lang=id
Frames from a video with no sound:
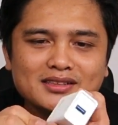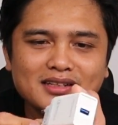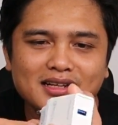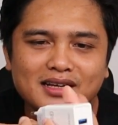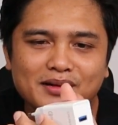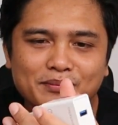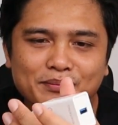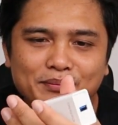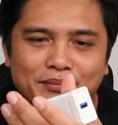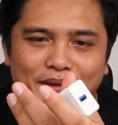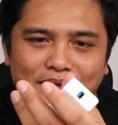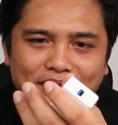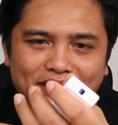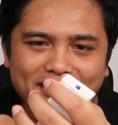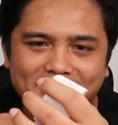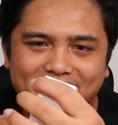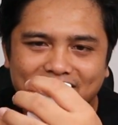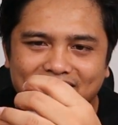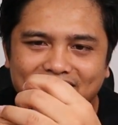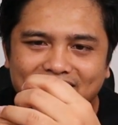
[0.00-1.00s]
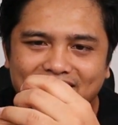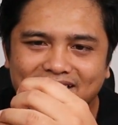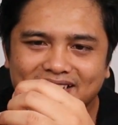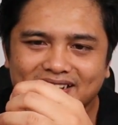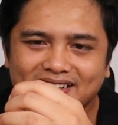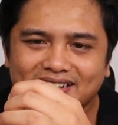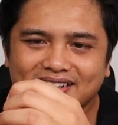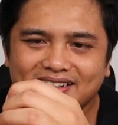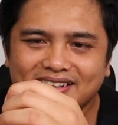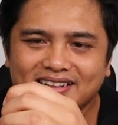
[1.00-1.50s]
ampere
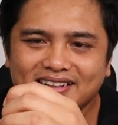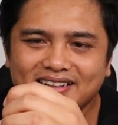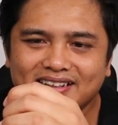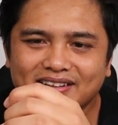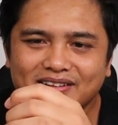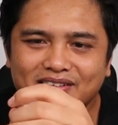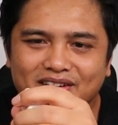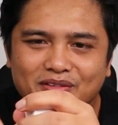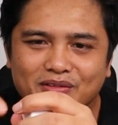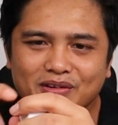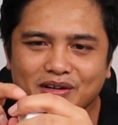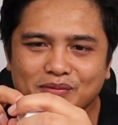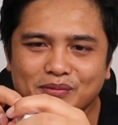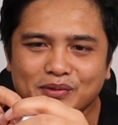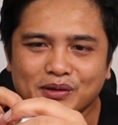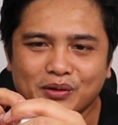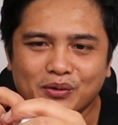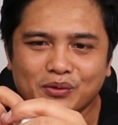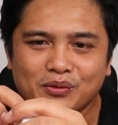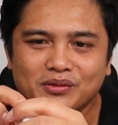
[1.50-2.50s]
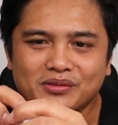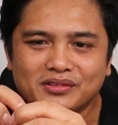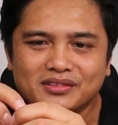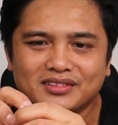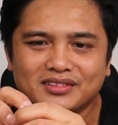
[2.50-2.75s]
pakai warna biru